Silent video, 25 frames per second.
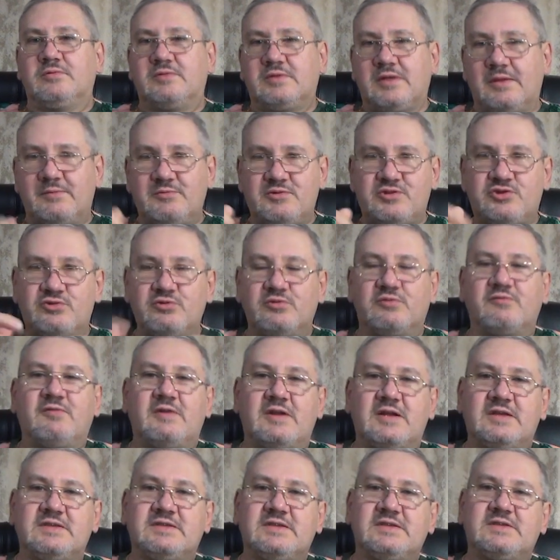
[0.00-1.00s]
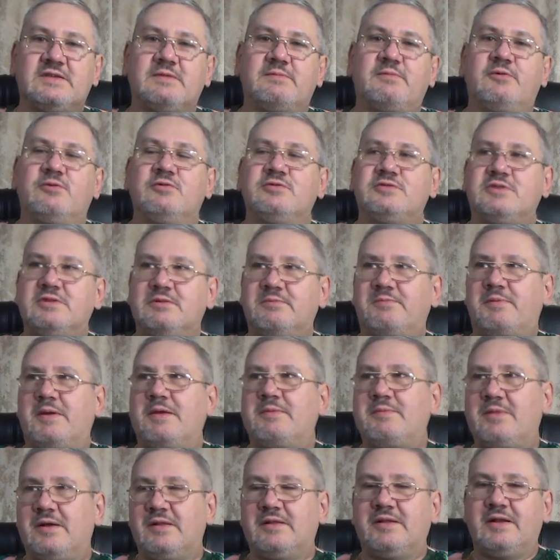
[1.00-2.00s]
Там еще два раза забросил,
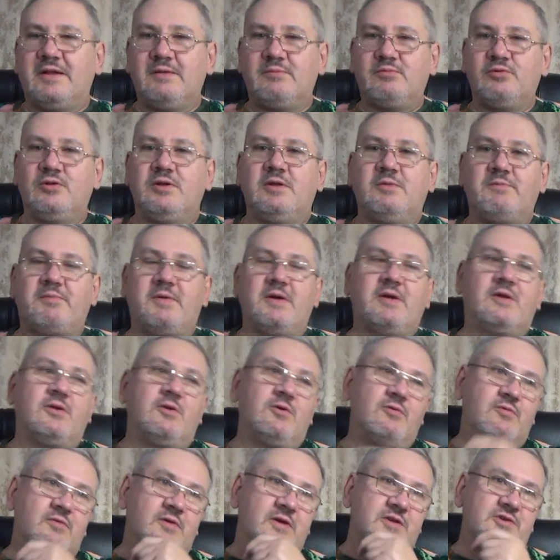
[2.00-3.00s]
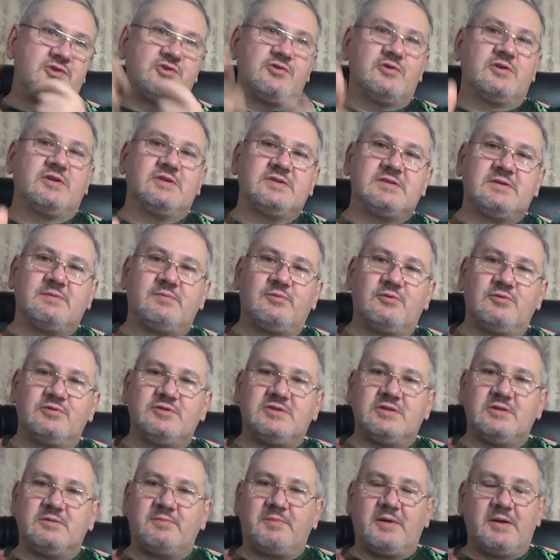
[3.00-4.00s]
поймал рыбу или поклевка. Еще раз
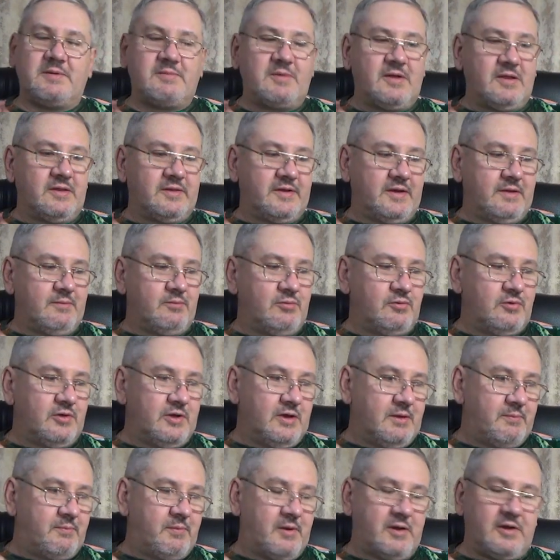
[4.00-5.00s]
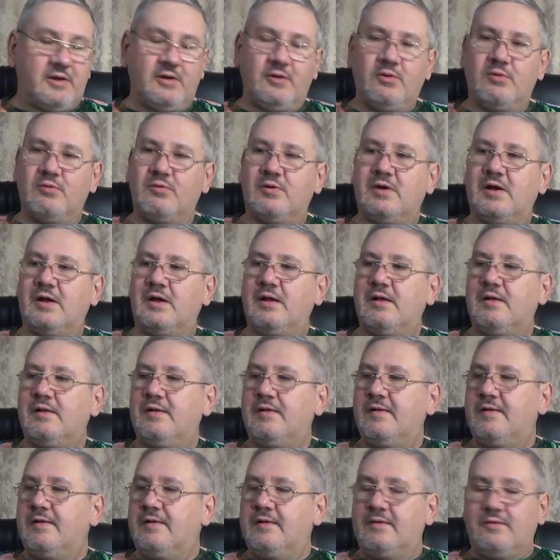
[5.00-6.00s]
забросил, поймал рыбу или поклевка.
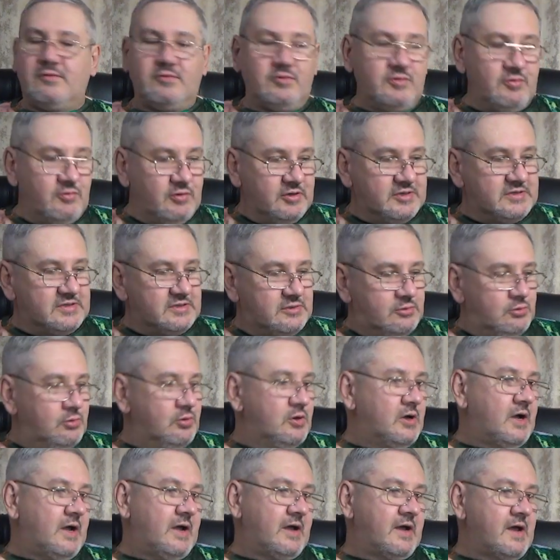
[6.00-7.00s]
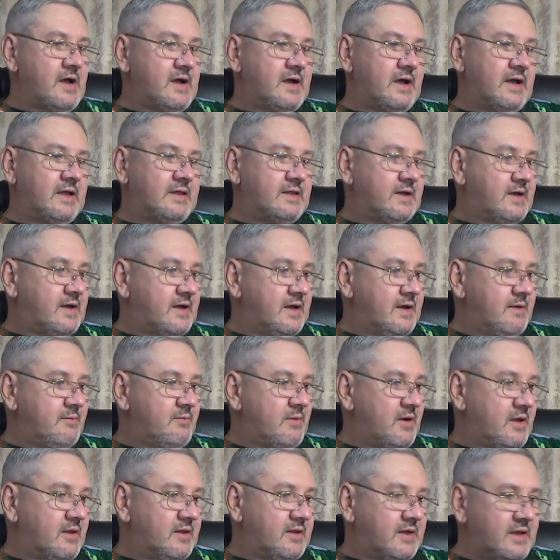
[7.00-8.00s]
У него есть другая какая-то
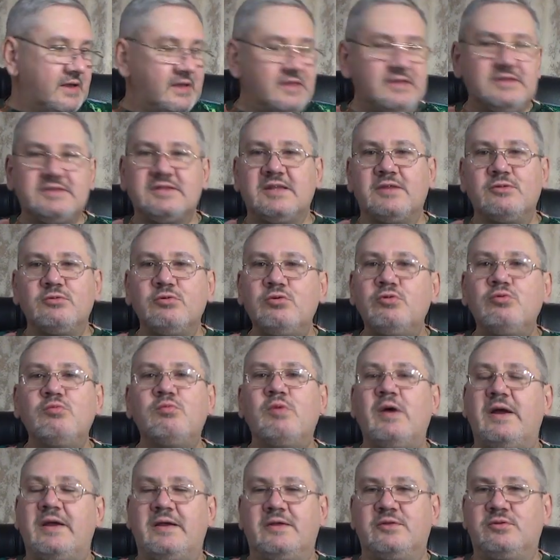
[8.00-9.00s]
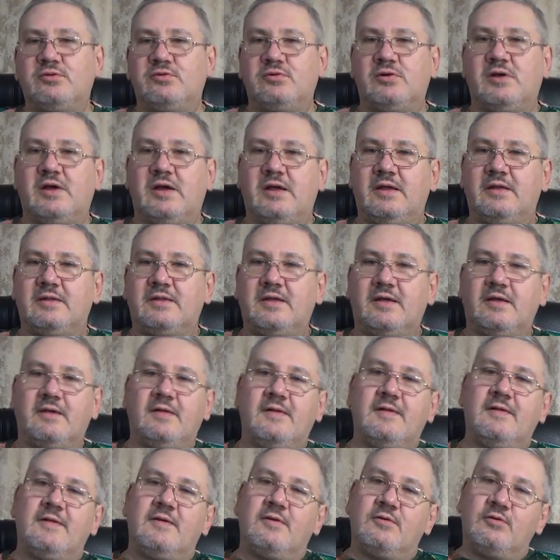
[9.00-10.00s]
колебалка, я не знаю, ну любая другая, да.
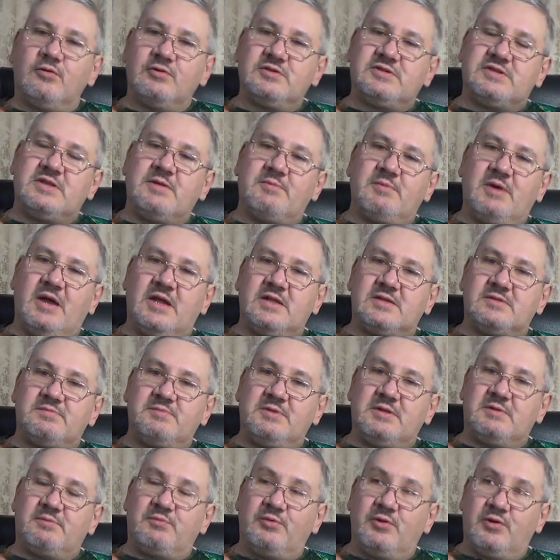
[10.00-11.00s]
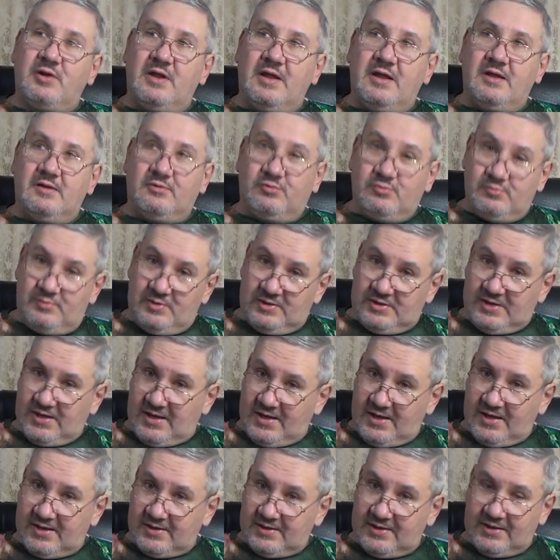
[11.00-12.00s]
Он снимает с медпюре, думает,
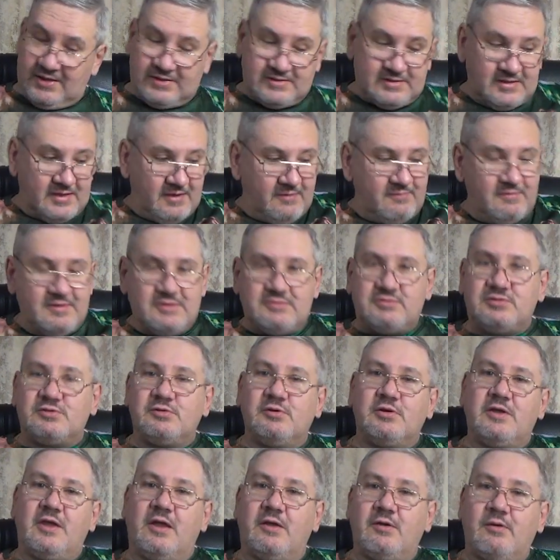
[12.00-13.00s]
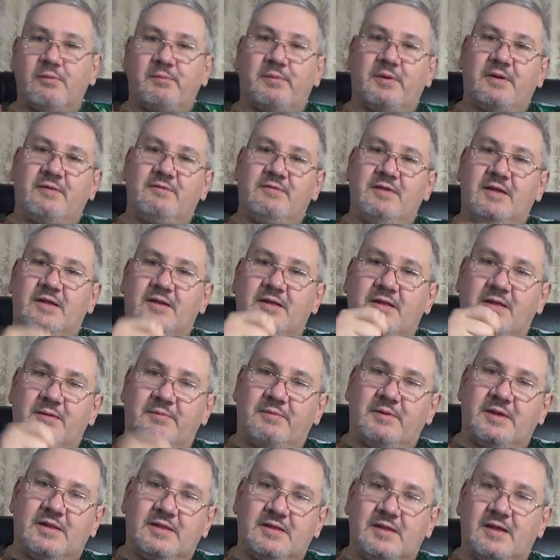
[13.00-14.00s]
ага, классная вещь, все, я ее проверил,
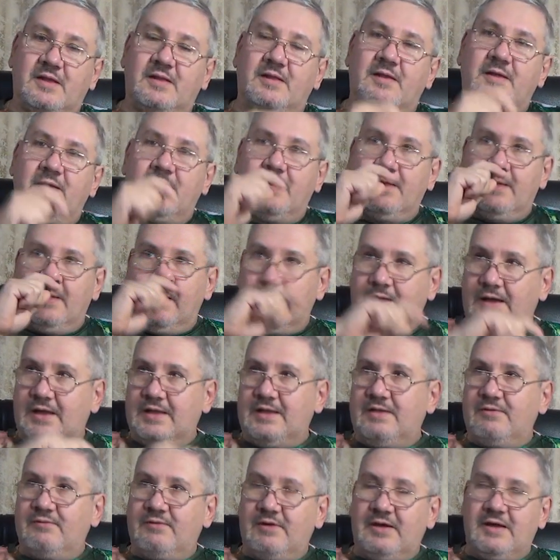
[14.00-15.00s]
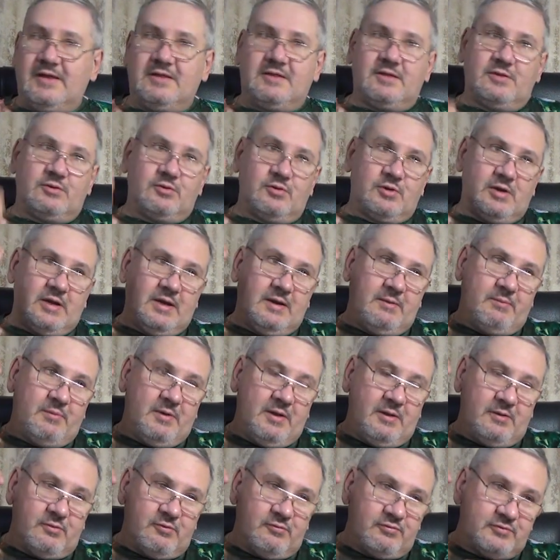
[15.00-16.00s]
обкатал, одевает эту
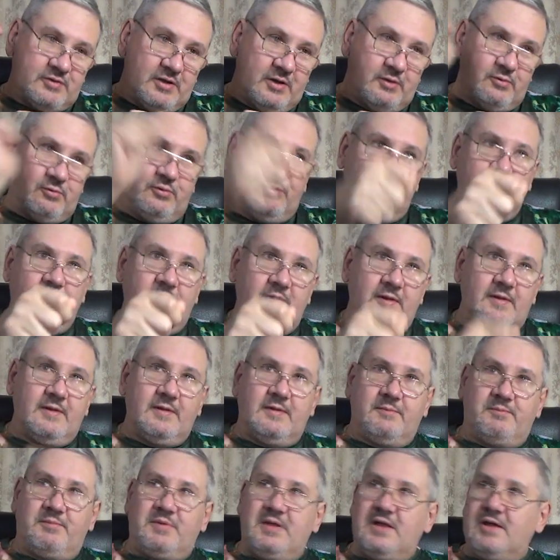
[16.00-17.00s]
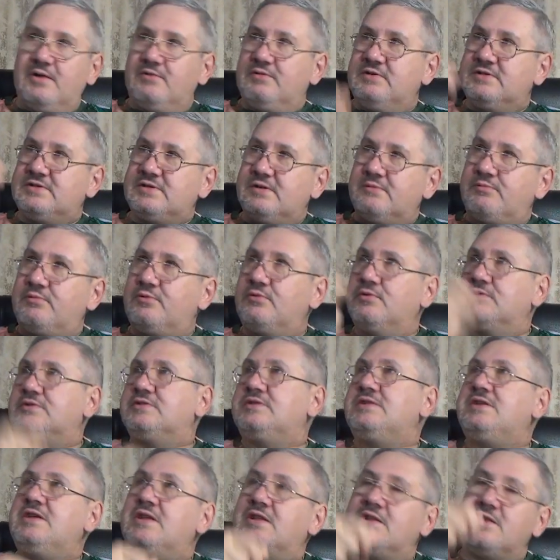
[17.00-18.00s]
колебалку вторую, Первый
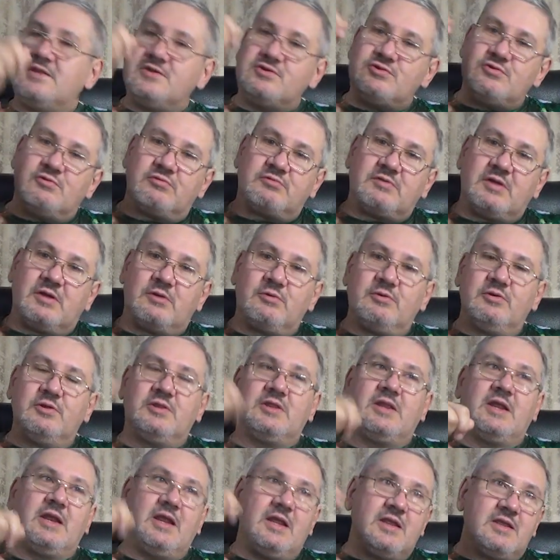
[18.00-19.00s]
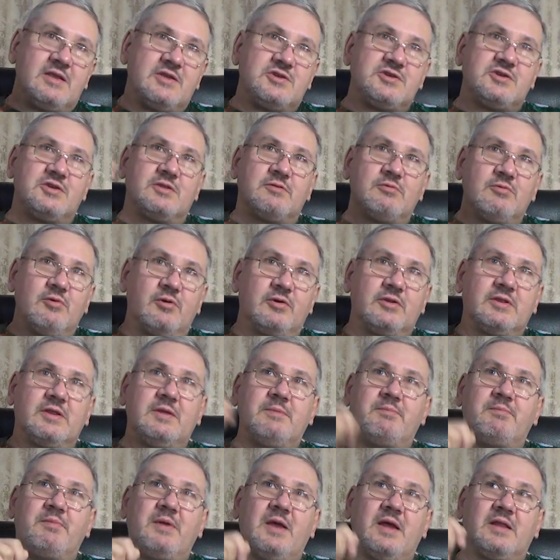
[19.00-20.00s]
заброс, нет ничего. Второй, третий,
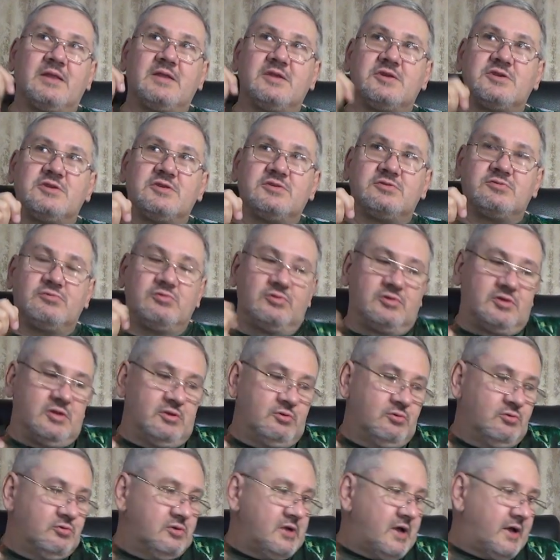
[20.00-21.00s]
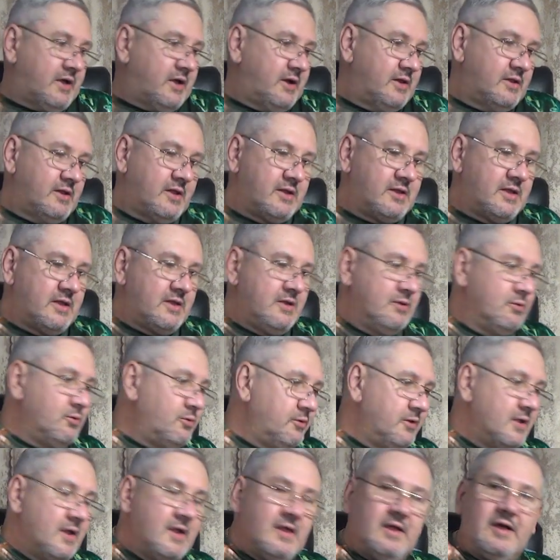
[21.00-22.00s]
четвертый, пятый, шестой. Да ну нахрен она не
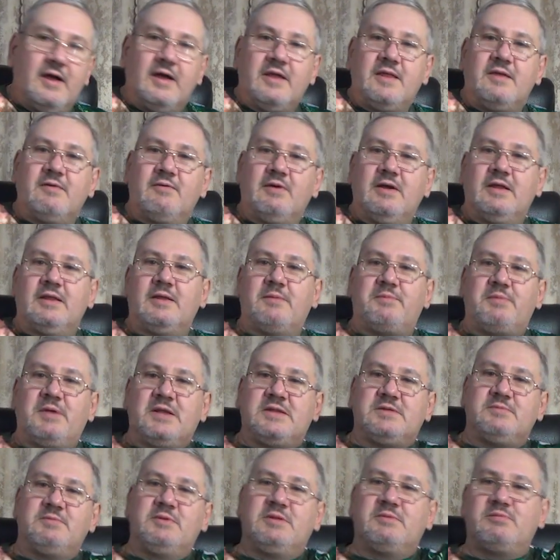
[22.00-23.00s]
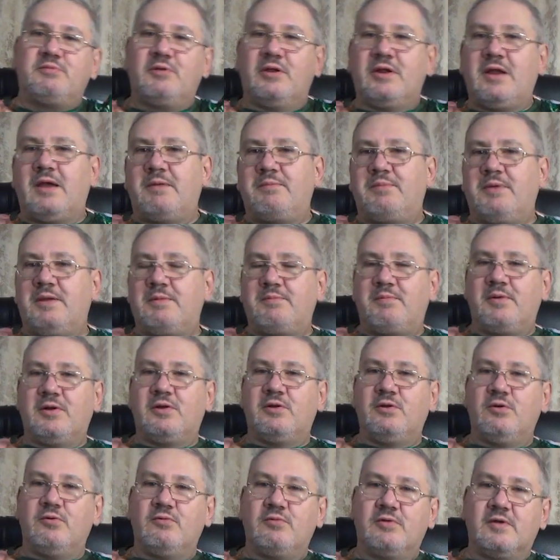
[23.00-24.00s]
ловит. Одевает опять мидпера, опять
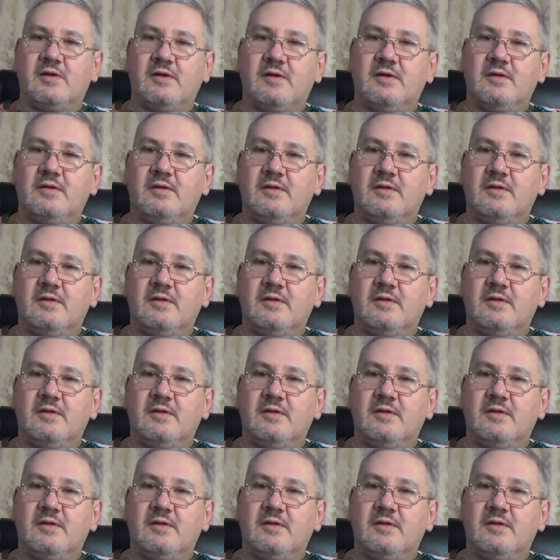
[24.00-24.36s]
поклевка.